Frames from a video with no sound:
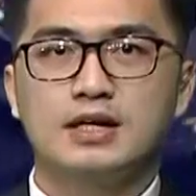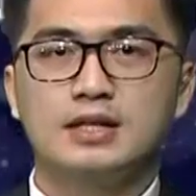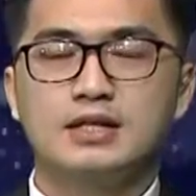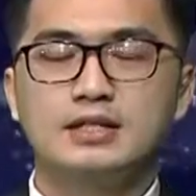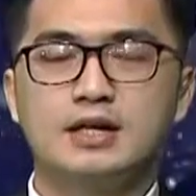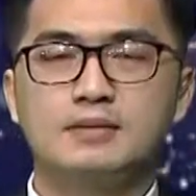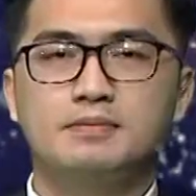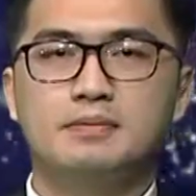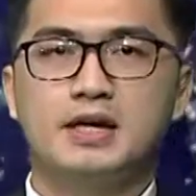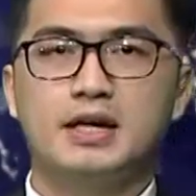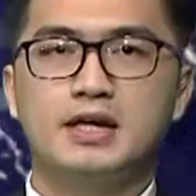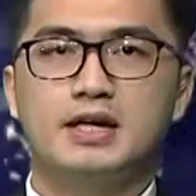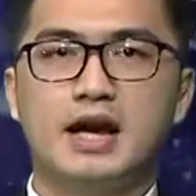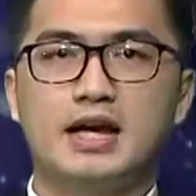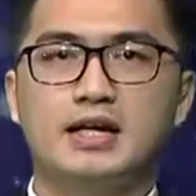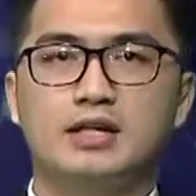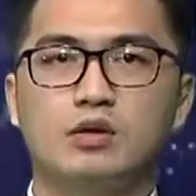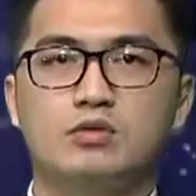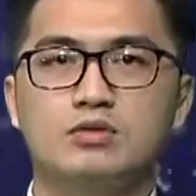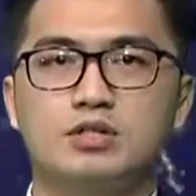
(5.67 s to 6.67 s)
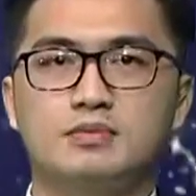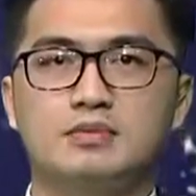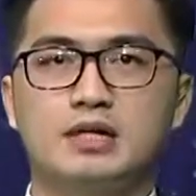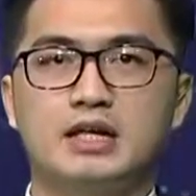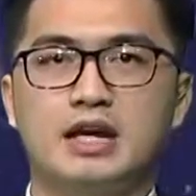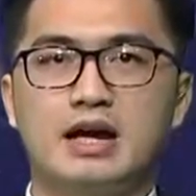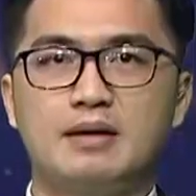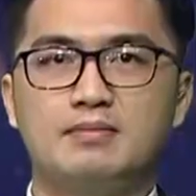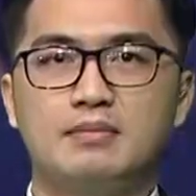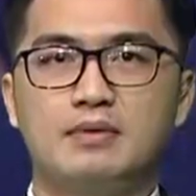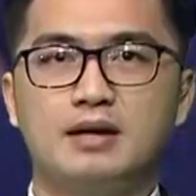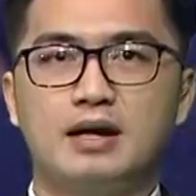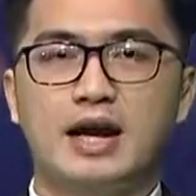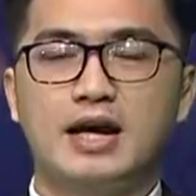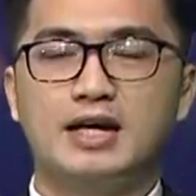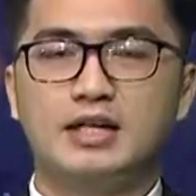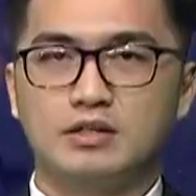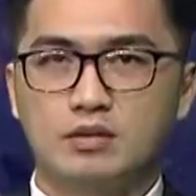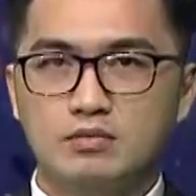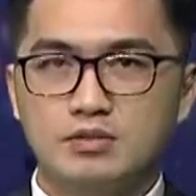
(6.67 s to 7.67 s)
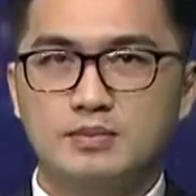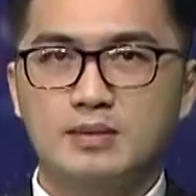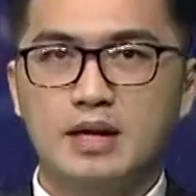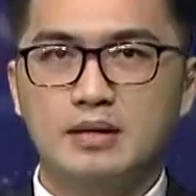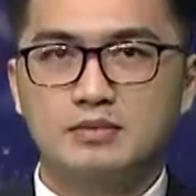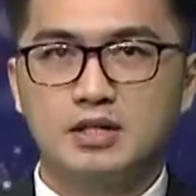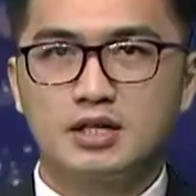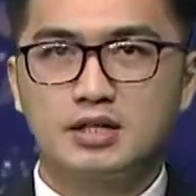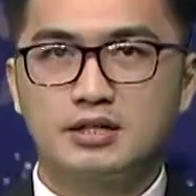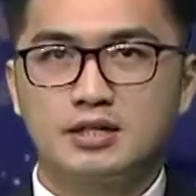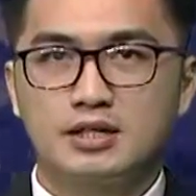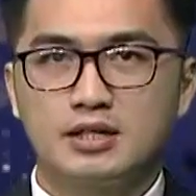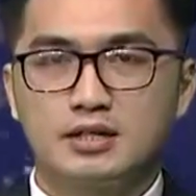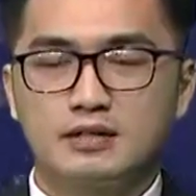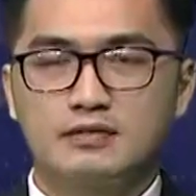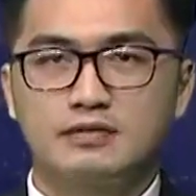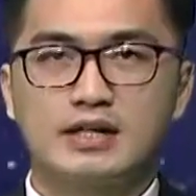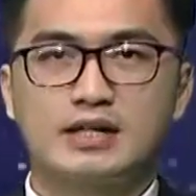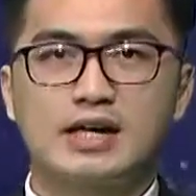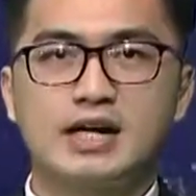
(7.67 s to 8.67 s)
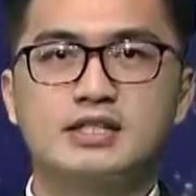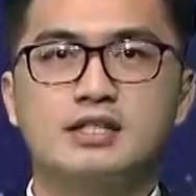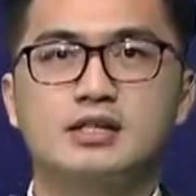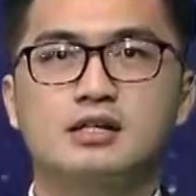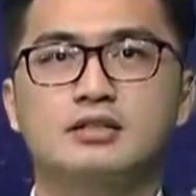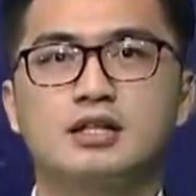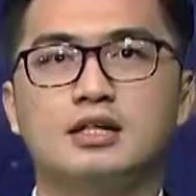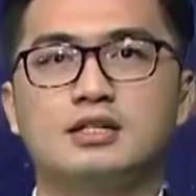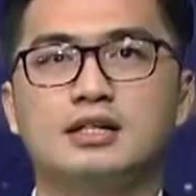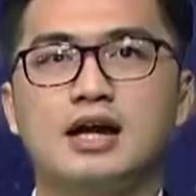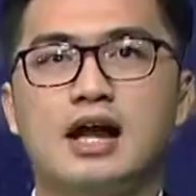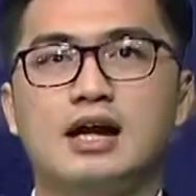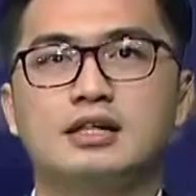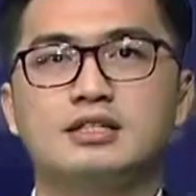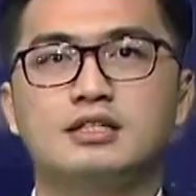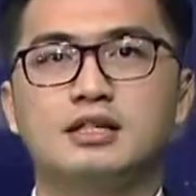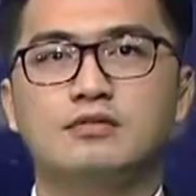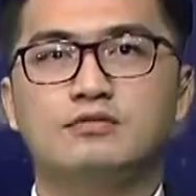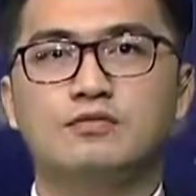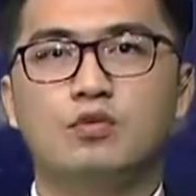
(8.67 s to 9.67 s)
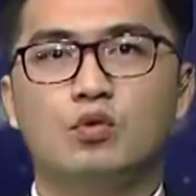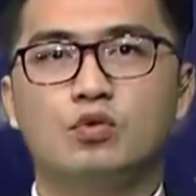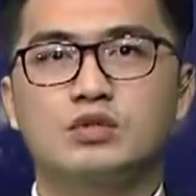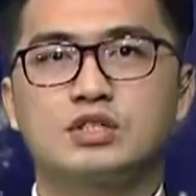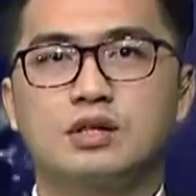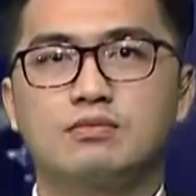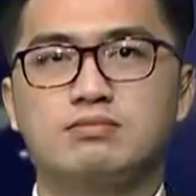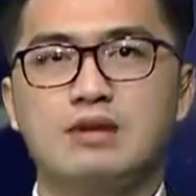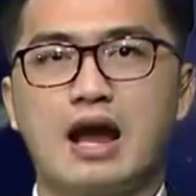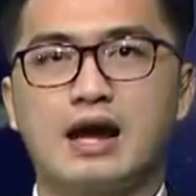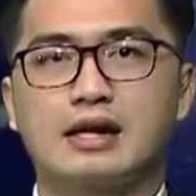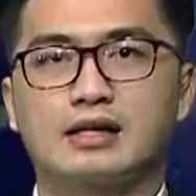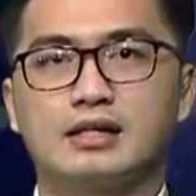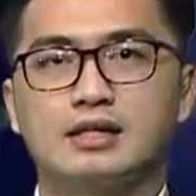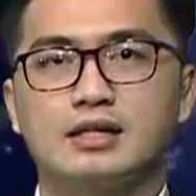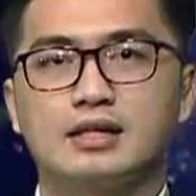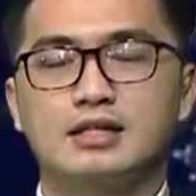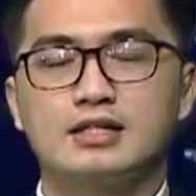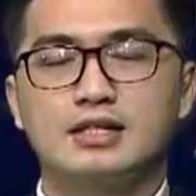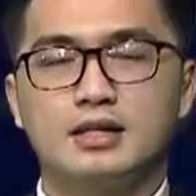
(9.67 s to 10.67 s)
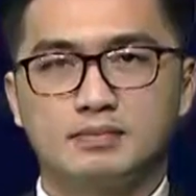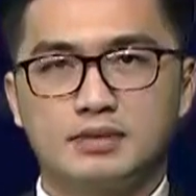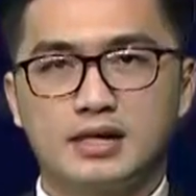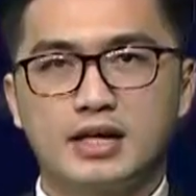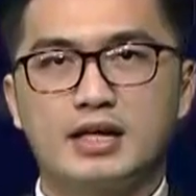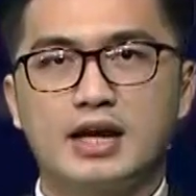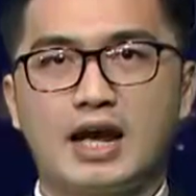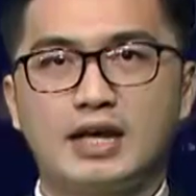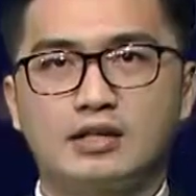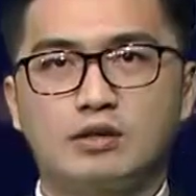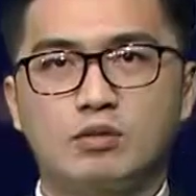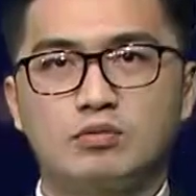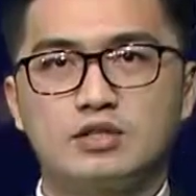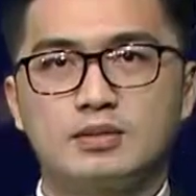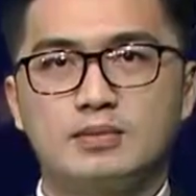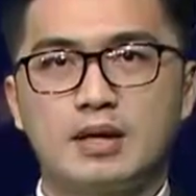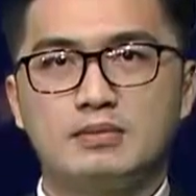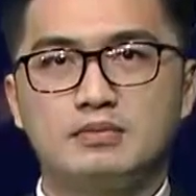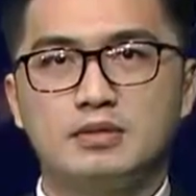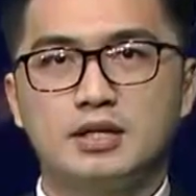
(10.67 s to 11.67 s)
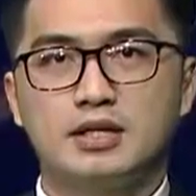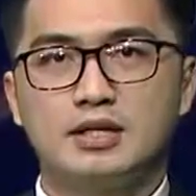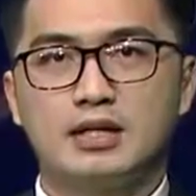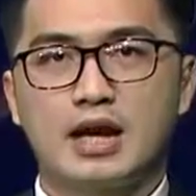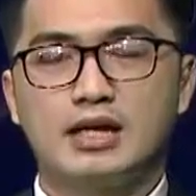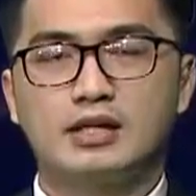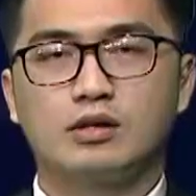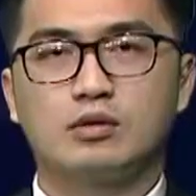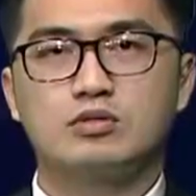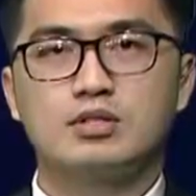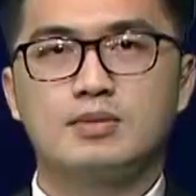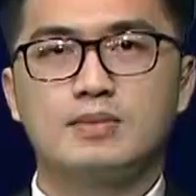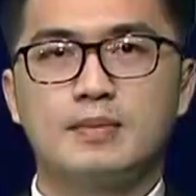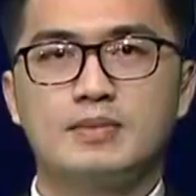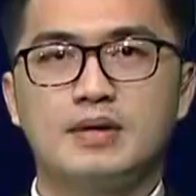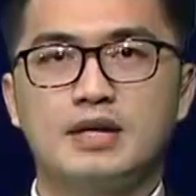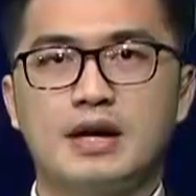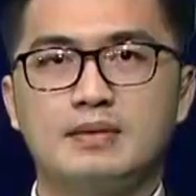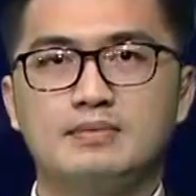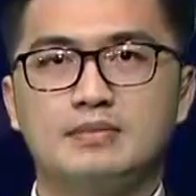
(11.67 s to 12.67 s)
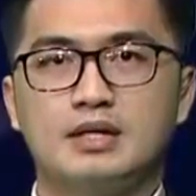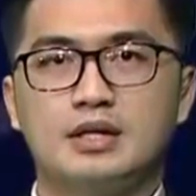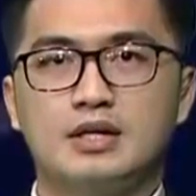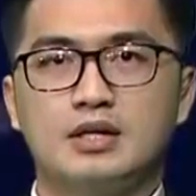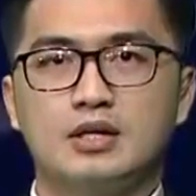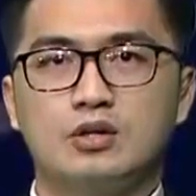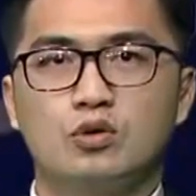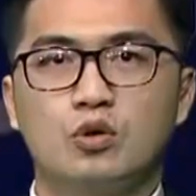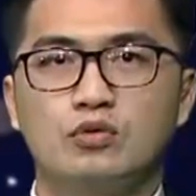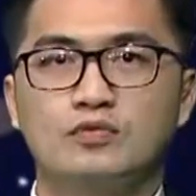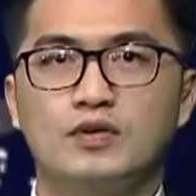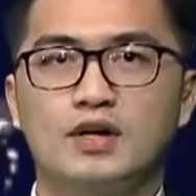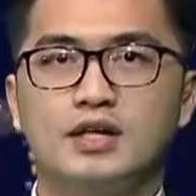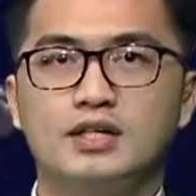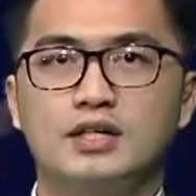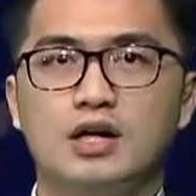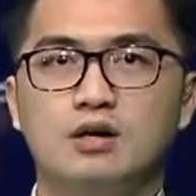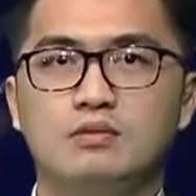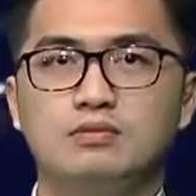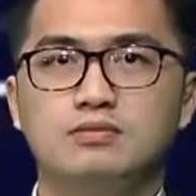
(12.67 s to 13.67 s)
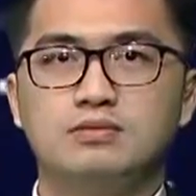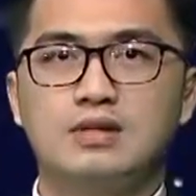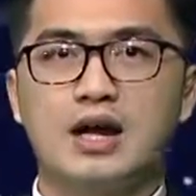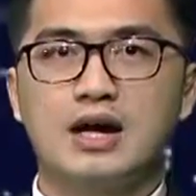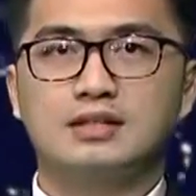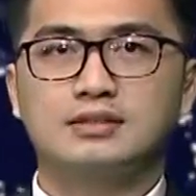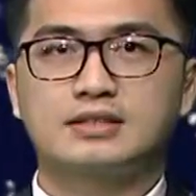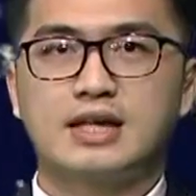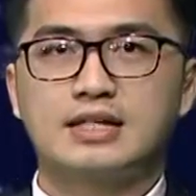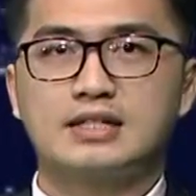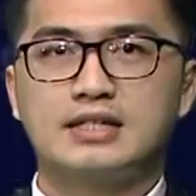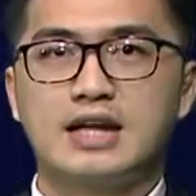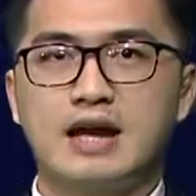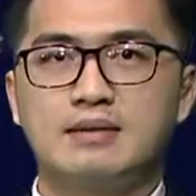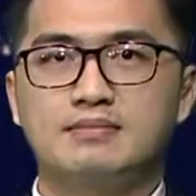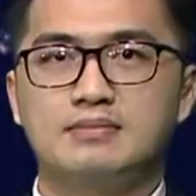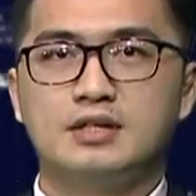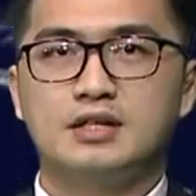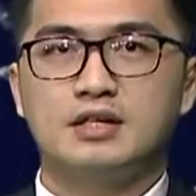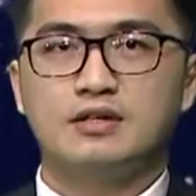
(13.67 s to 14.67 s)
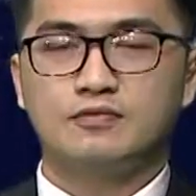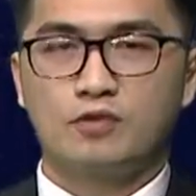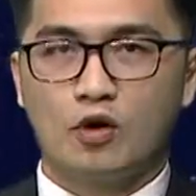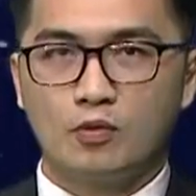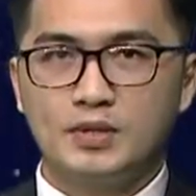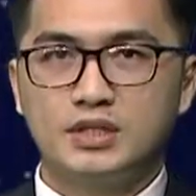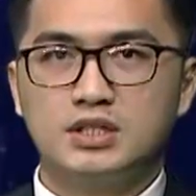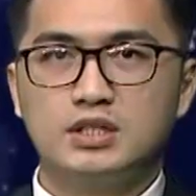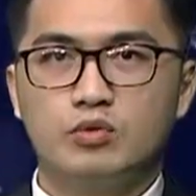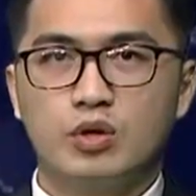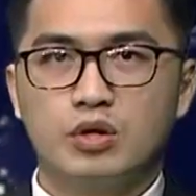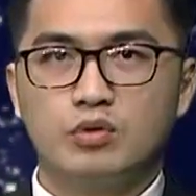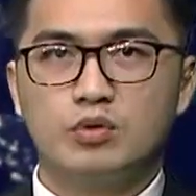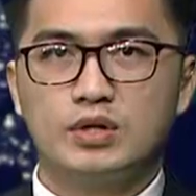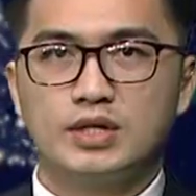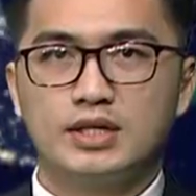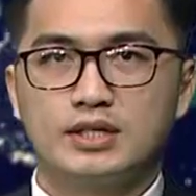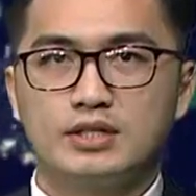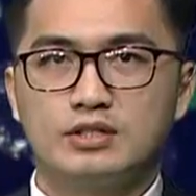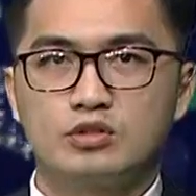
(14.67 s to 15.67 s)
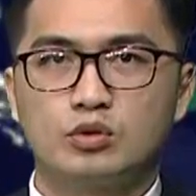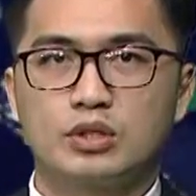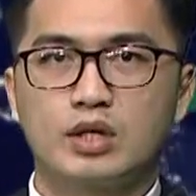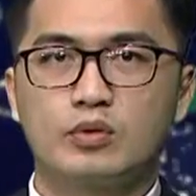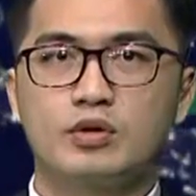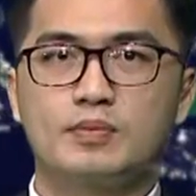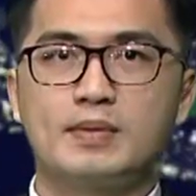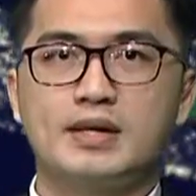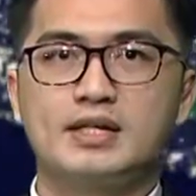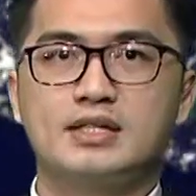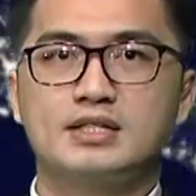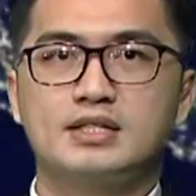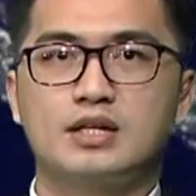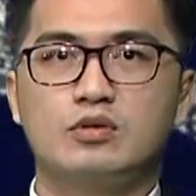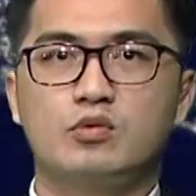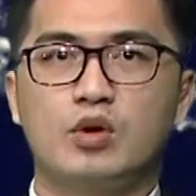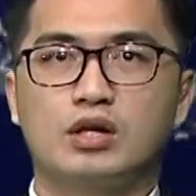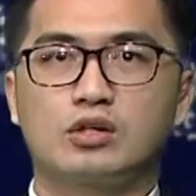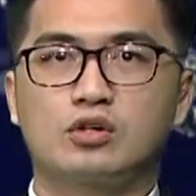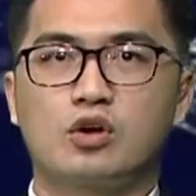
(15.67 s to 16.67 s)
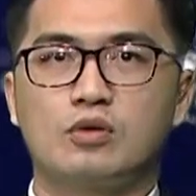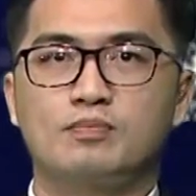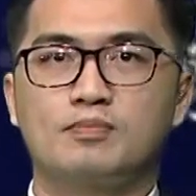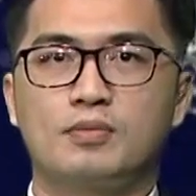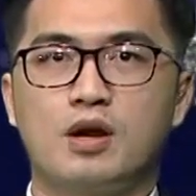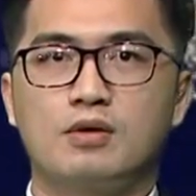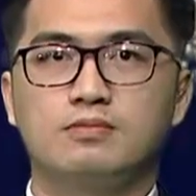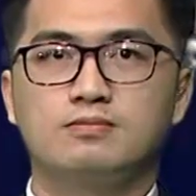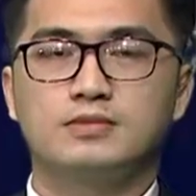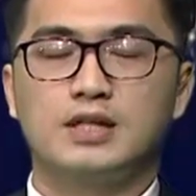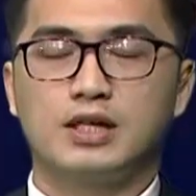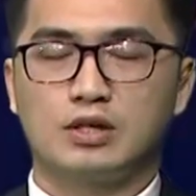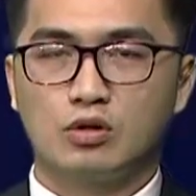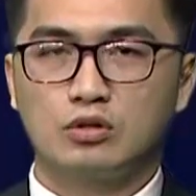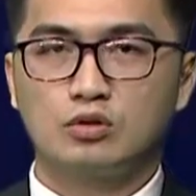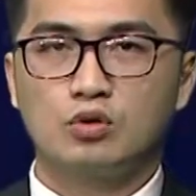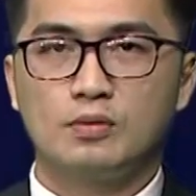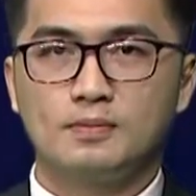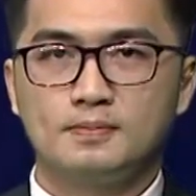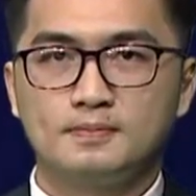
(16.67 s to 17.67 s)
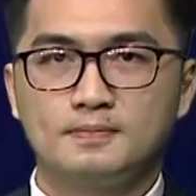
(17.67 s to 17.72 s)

nhiệm kỳ 2015-2020 và cách chức tất cả các chức vụ trong Đảng nhiệm kỳ 2020-2025 đối với ông Đặng Thanh Nam, Phó Bí thư huyện ủy, Chủ tịch Ủy ban nhân dân huyện Con Plông, tỉnh Con Tum.